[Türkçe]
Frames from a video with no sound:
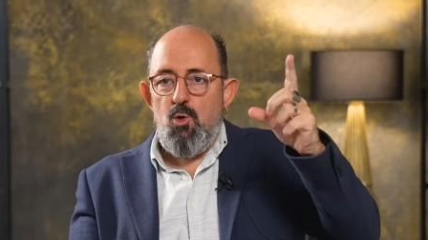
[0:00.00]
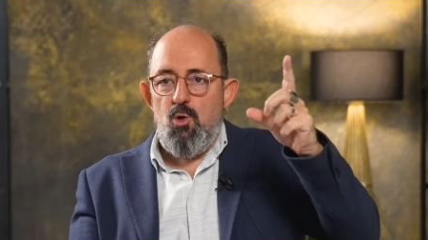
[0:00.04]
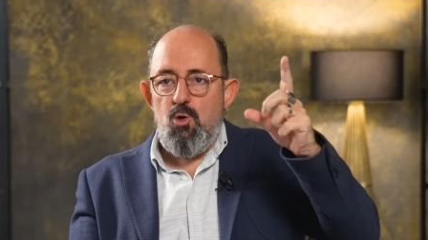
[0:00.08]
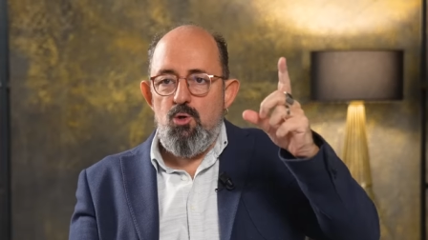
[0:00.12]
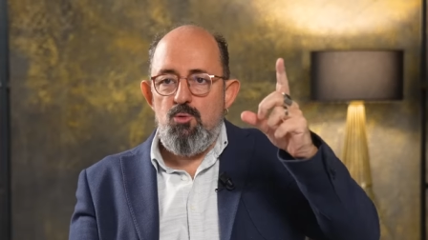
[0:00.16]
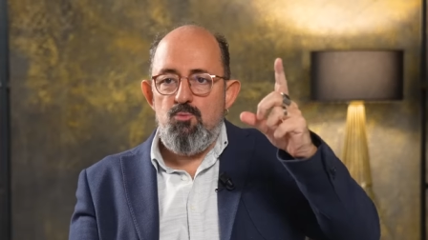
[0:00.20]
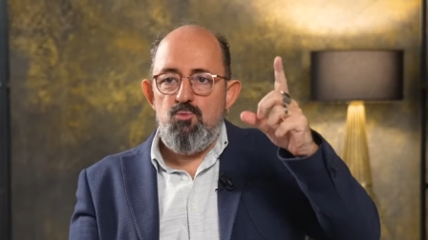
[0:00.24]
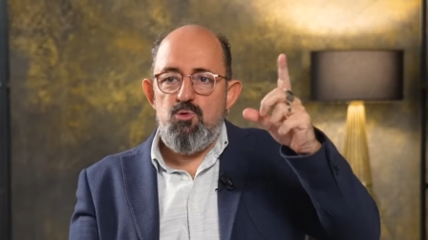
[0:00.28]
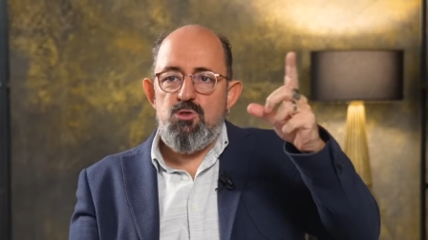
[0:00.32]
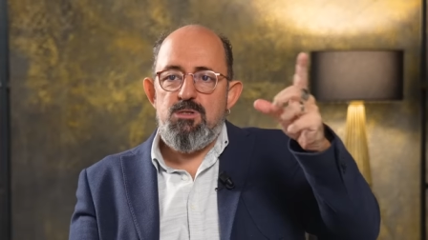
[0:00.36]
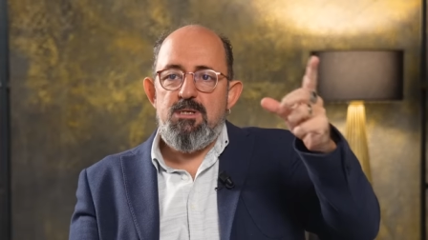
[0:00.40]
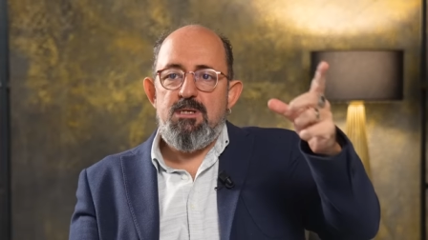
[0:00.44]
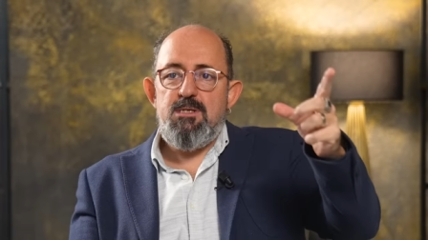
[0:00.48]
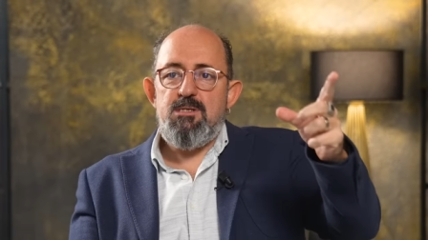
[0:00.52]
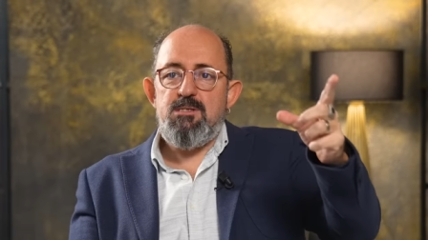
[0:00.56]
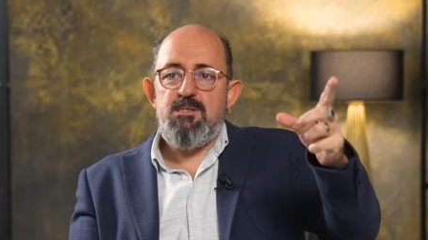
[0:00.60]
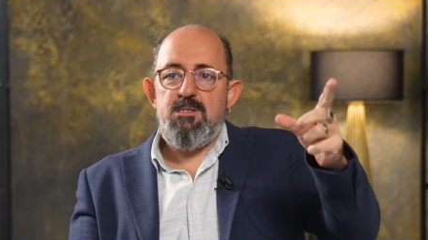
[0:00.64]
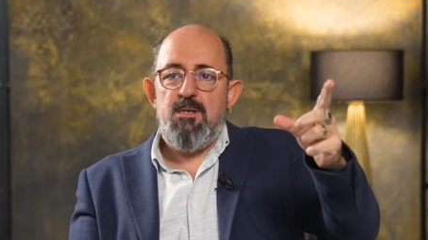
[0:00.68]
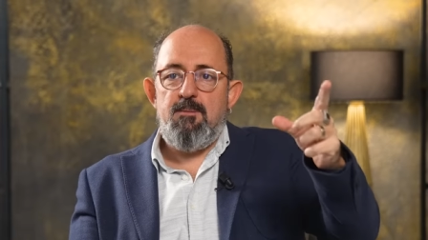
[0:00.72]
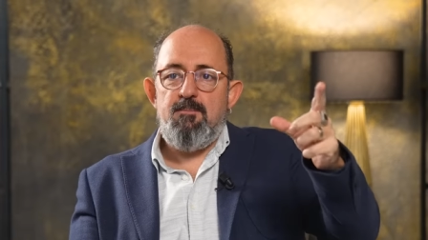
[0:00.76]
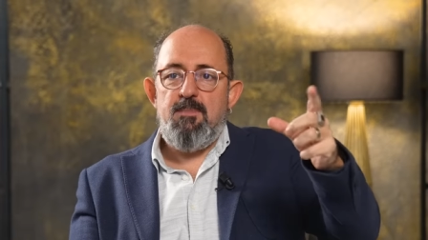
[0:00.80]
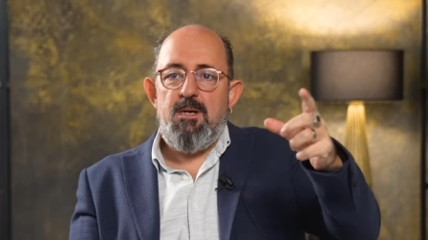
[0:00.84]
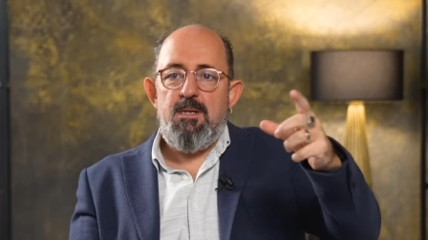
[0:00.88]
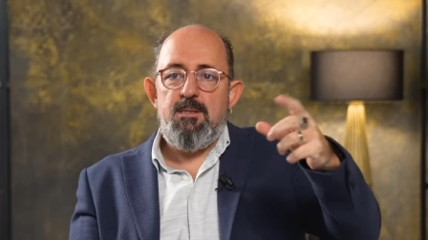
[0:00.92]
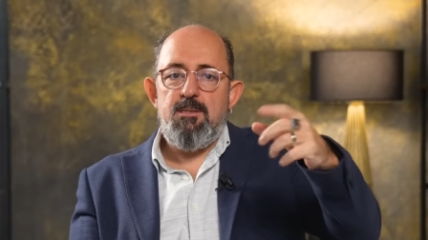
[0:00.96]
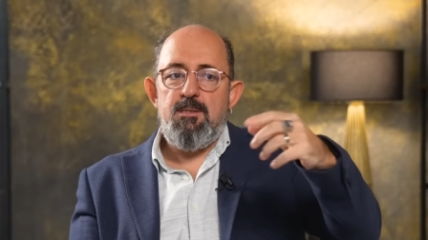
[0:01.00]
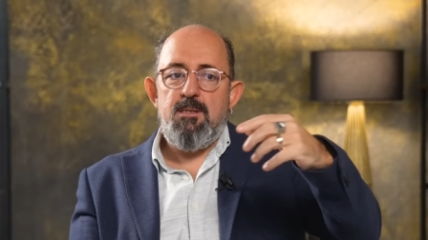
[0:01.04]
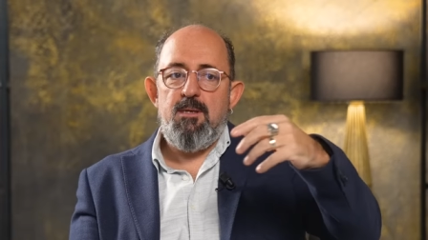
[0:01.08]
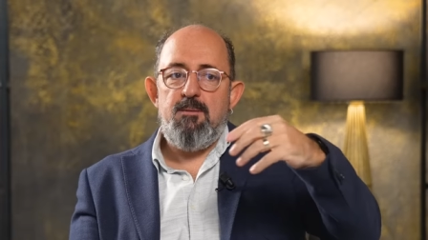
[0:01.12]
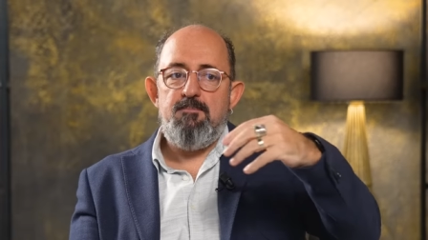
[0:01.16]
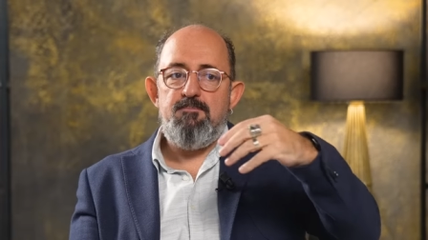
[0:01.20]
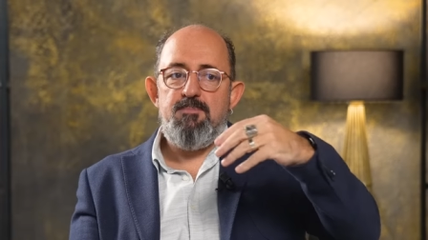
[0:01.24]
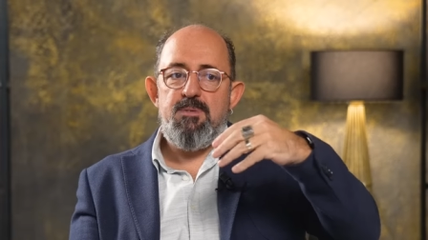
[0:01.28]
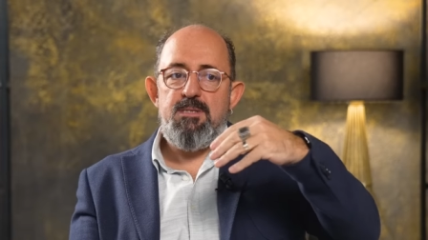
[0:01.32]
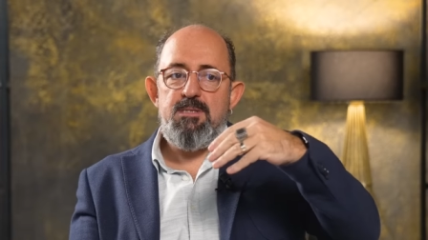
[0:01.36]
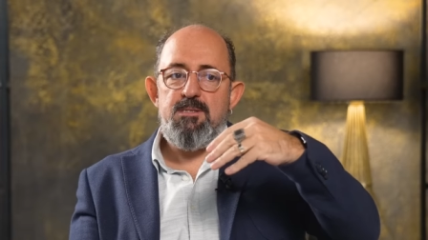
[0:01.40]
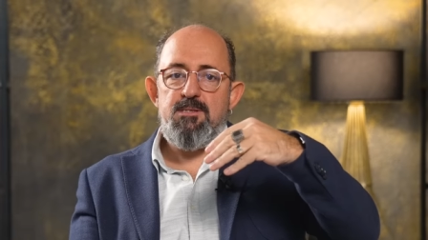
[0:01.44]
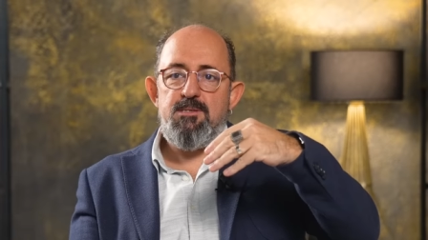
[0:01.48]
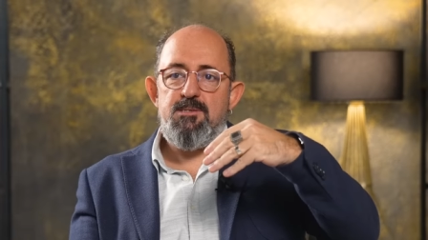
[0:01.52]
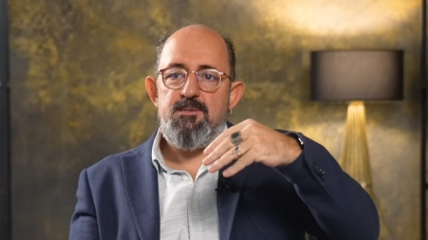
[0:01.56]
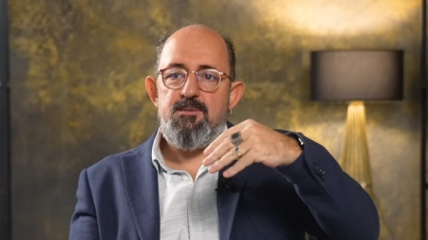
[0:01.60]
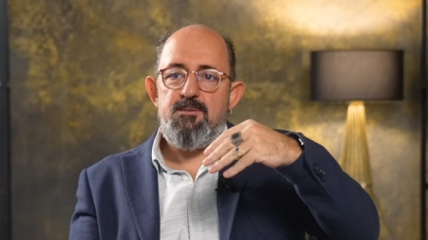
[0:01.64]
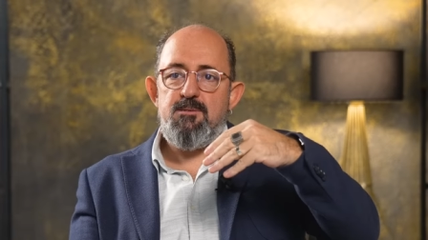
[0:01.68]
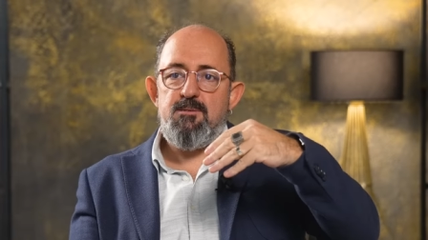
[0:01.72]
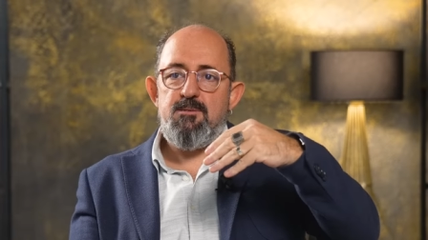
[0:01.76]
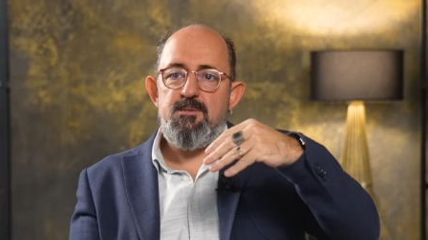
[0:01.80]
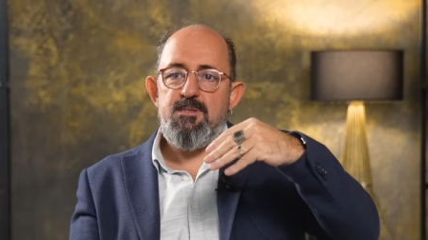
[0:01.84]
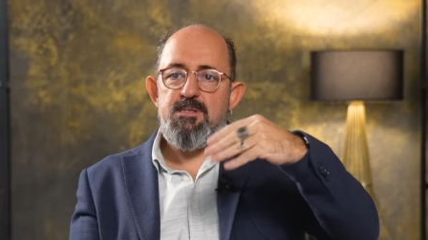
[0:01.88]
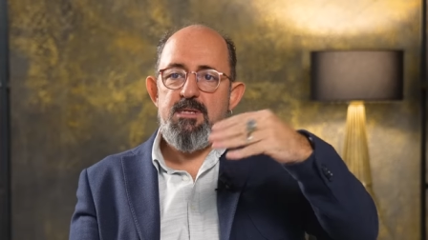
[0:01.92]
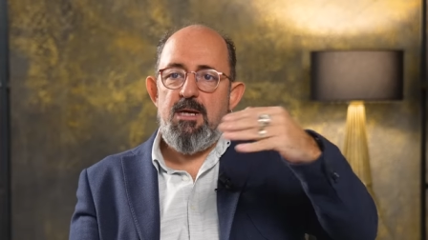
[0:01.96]
önümüzdeki zamanda
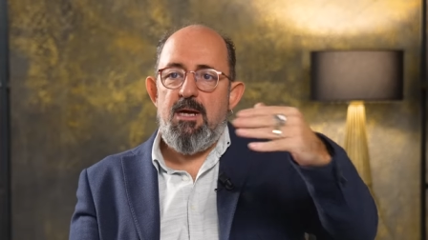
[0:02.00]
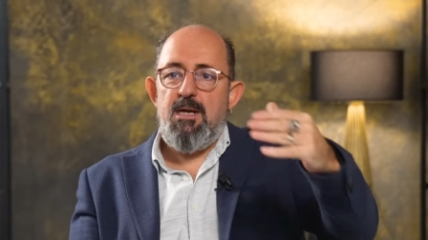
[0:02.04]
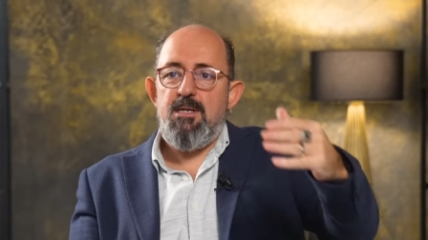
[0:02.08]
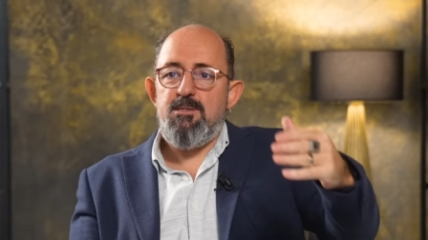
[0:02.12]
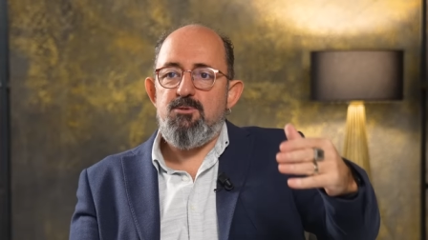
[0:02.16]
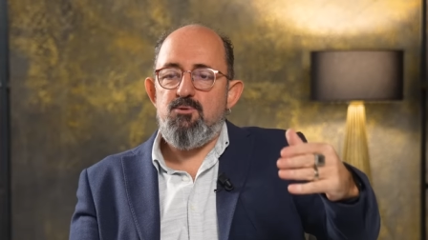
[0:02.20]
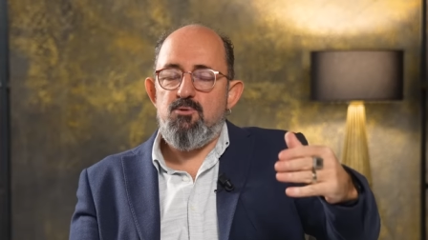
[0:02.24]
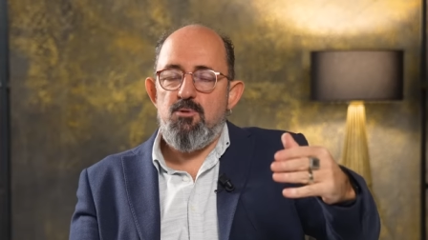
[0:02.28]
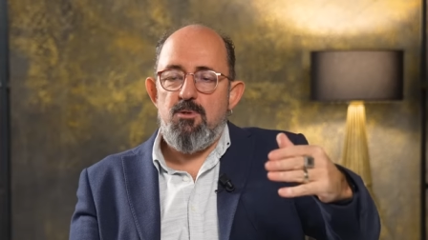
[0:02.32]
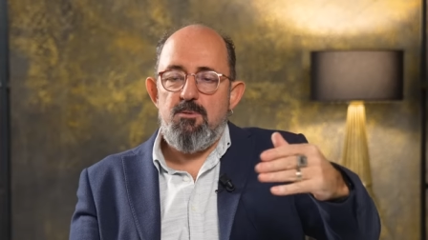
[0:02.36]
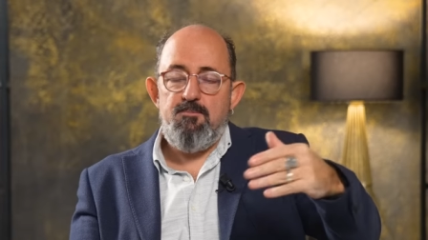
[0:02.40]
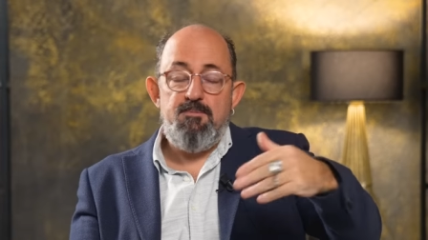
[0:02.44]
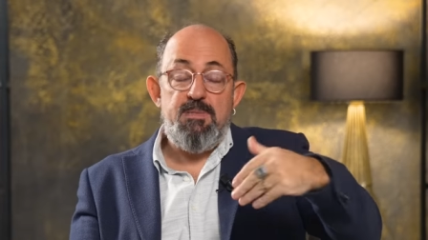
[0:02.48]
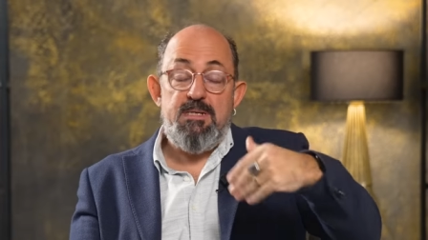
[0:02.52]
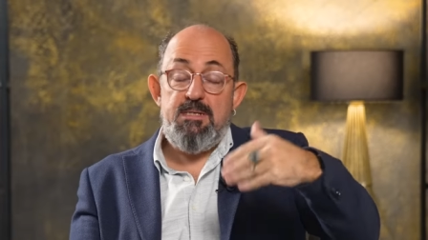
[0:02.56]
bir saat sonra,